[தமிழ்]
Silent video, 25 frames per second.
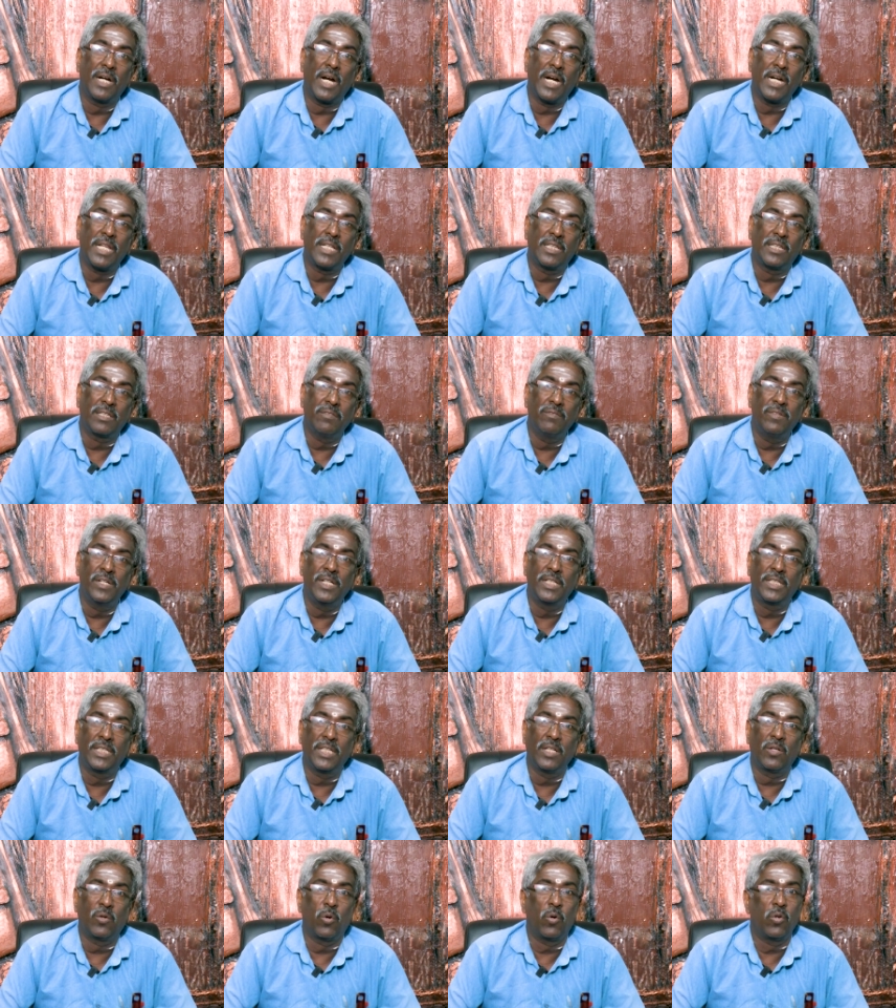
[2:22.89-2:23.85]
அடித்து
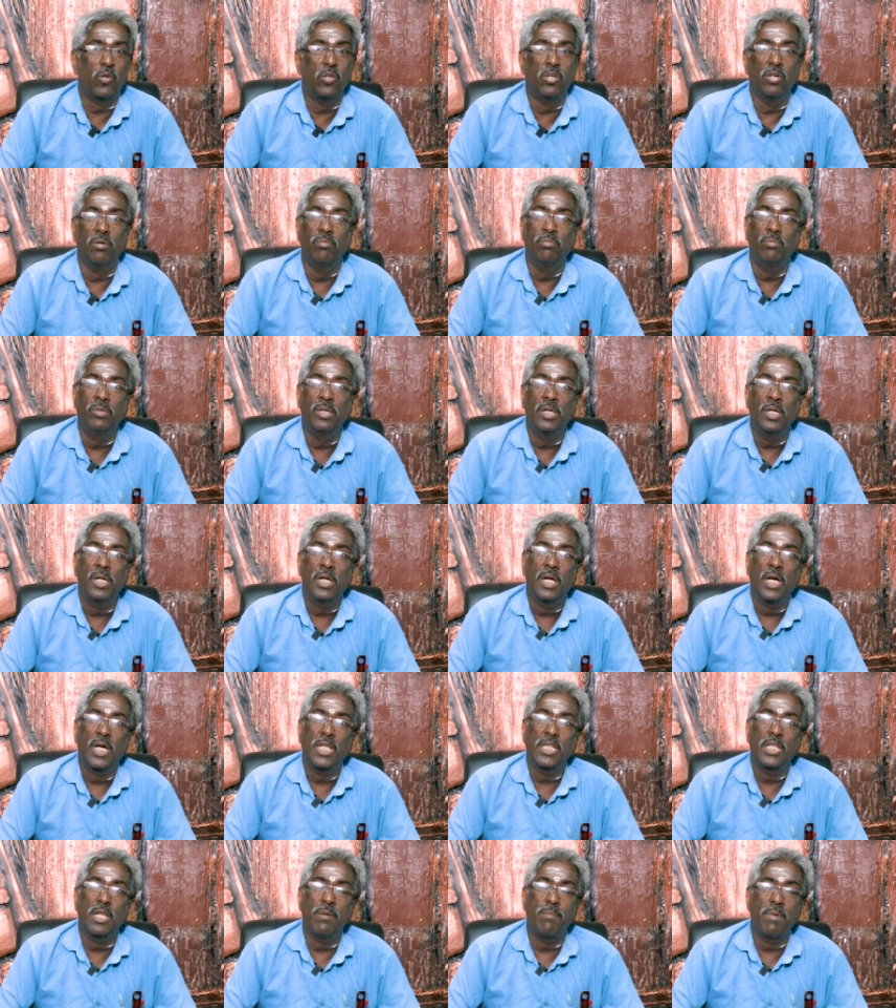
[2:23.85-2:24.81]
வீழ்த்தி கொல்லும்
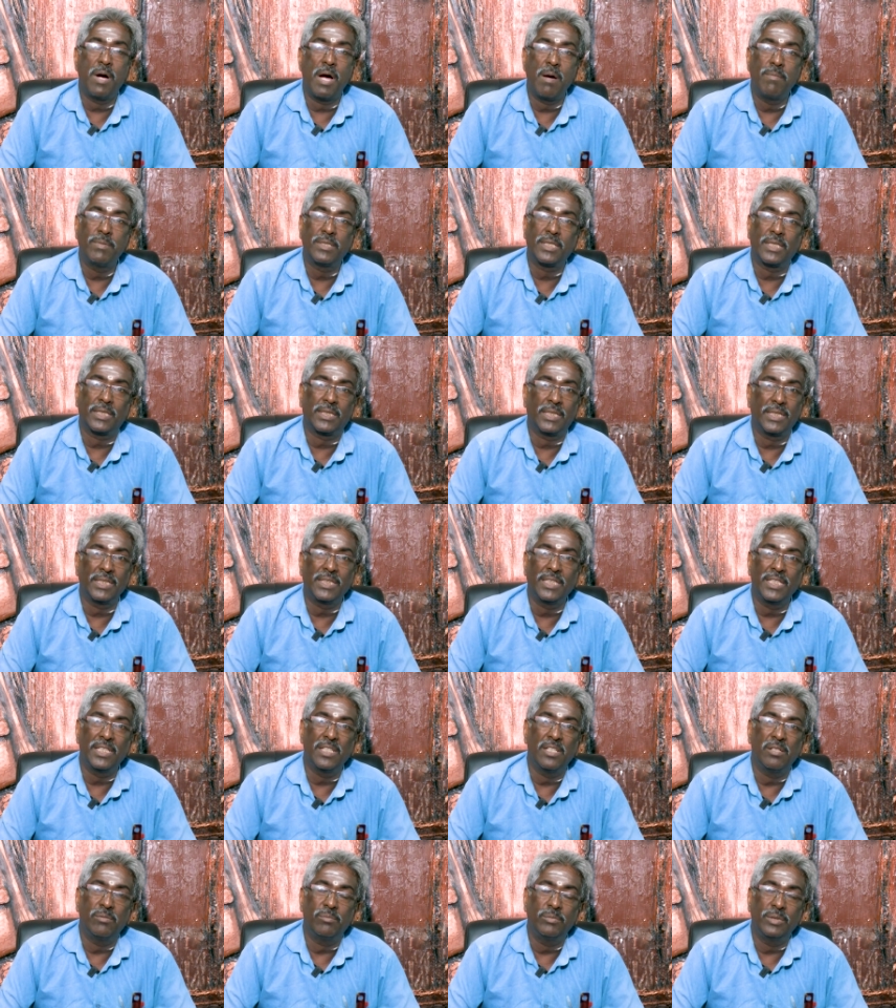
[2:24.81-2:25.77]
அந்த மாமிசத்தை
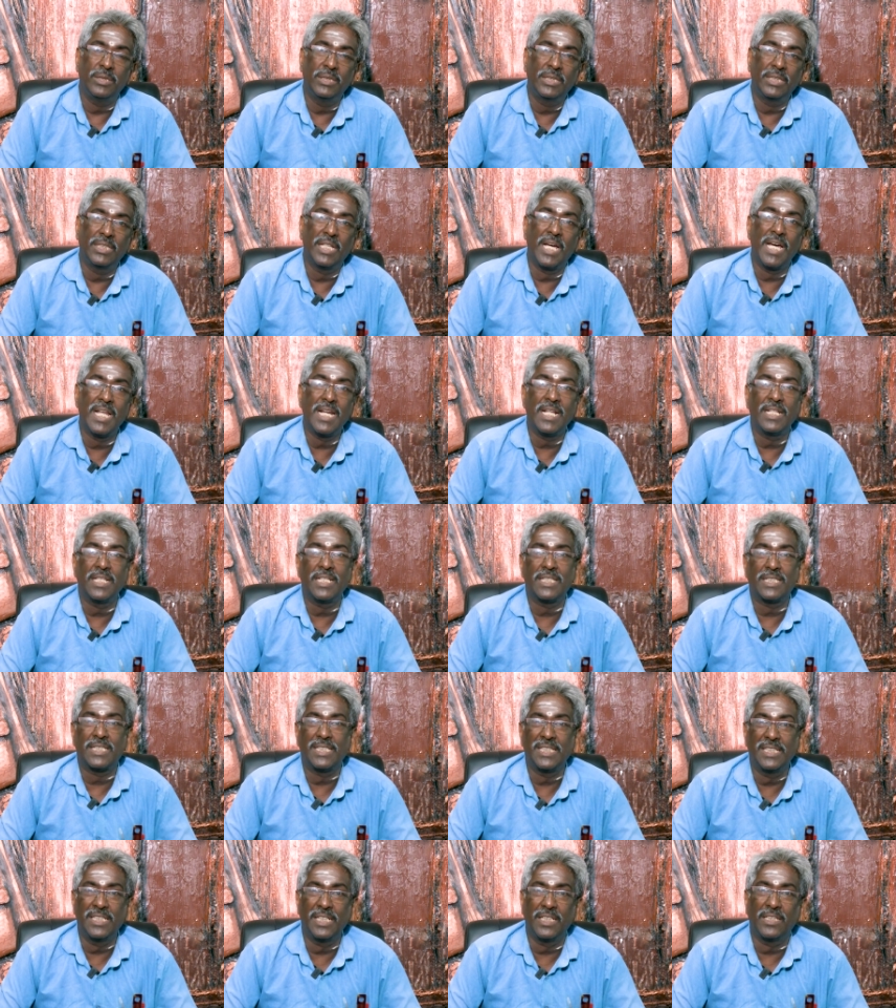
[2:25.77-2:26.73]
தின்னும் இதுதான் அந்த
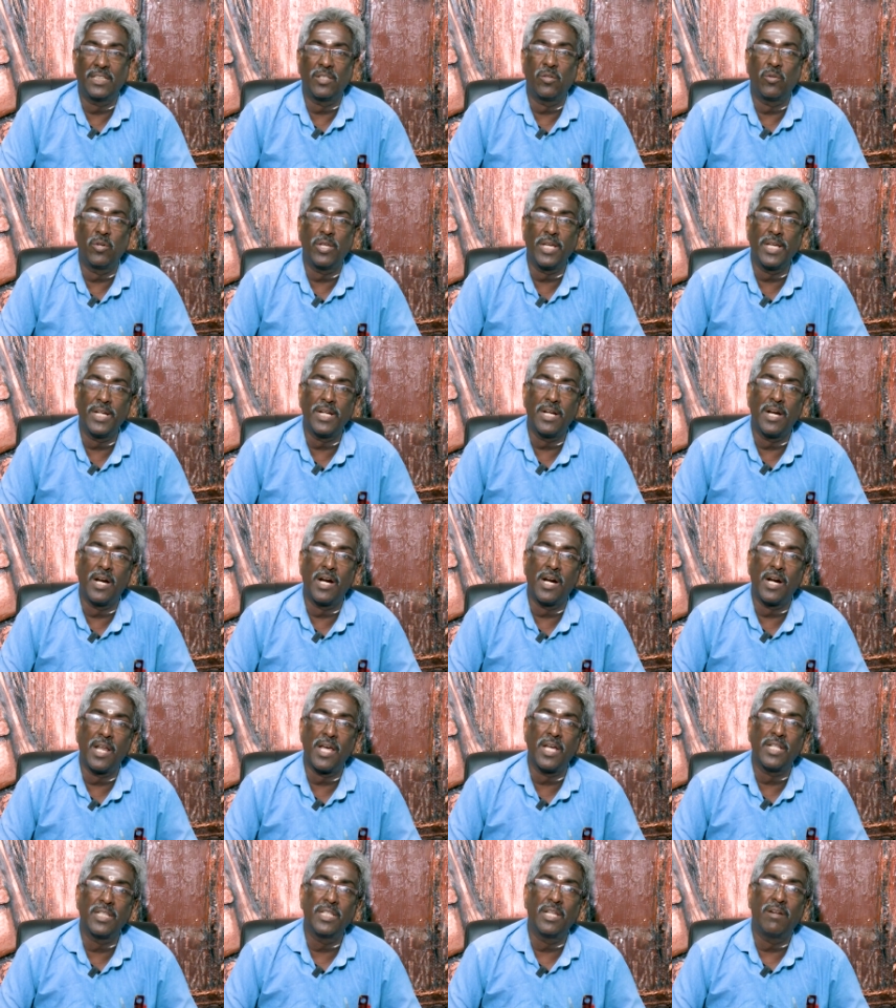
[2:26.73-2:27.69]
சிங்கத்தினுடைய
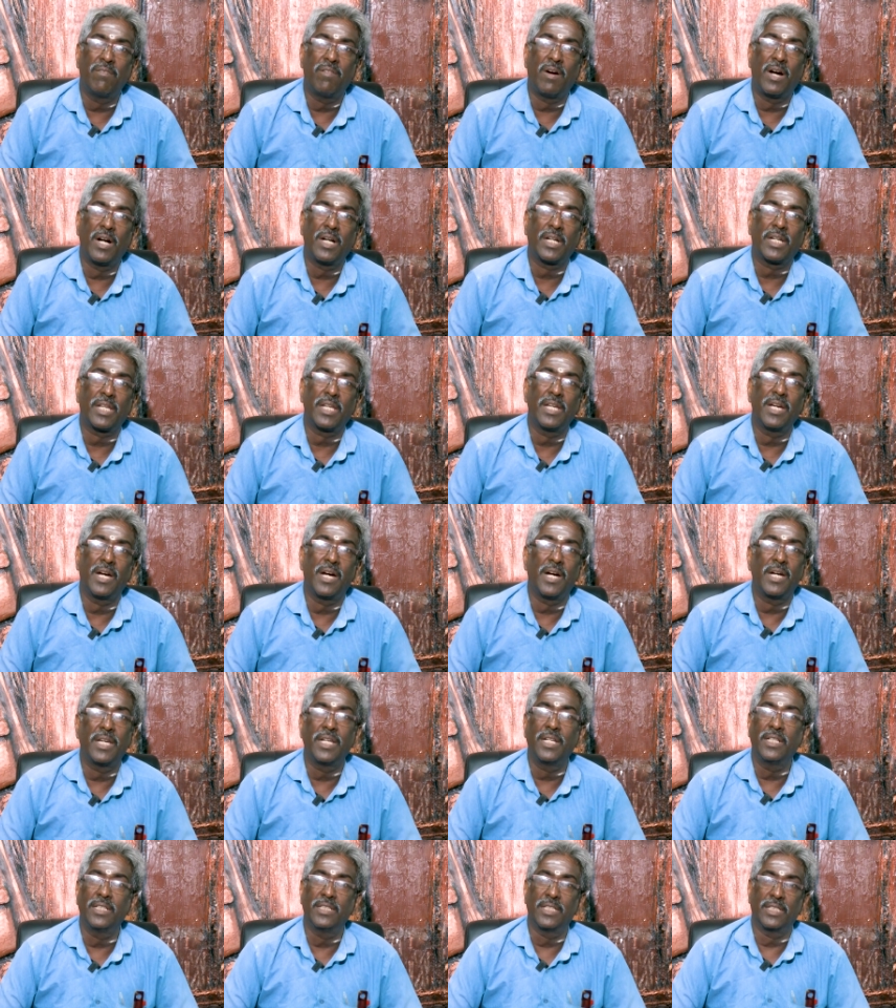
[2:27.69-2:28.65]
நாளாந்த வாழ்க்கையாக
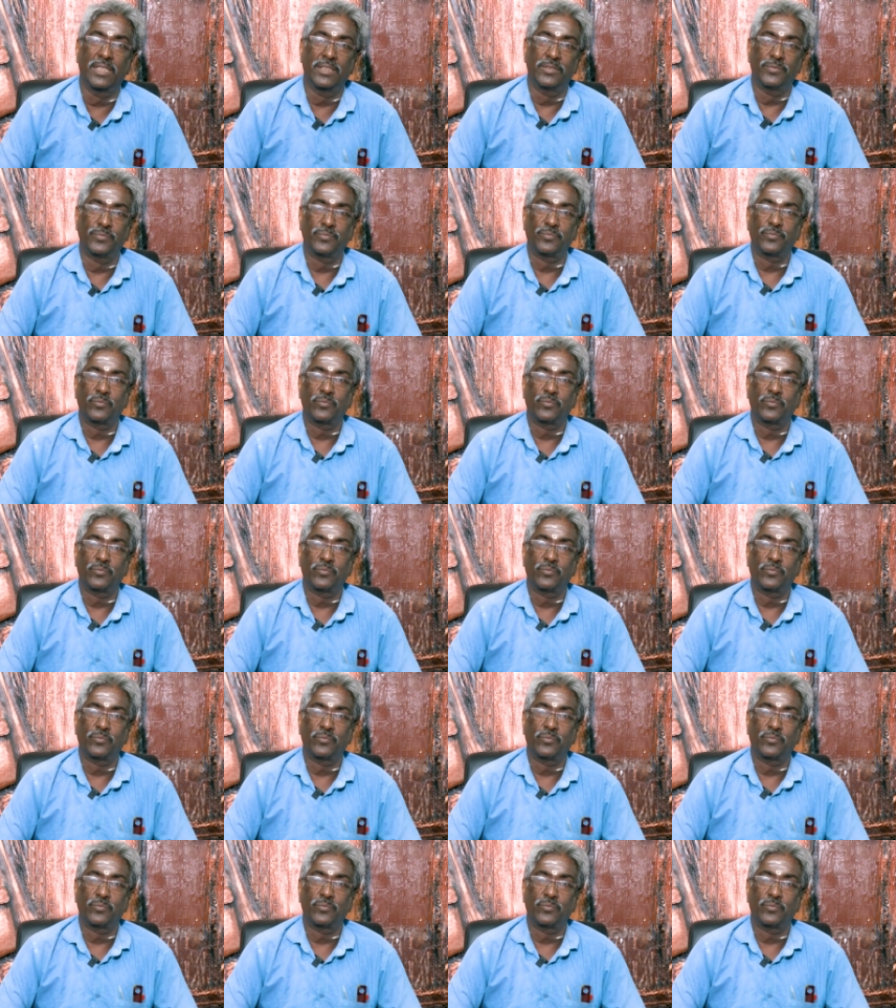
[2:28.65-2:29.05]
இருந்தது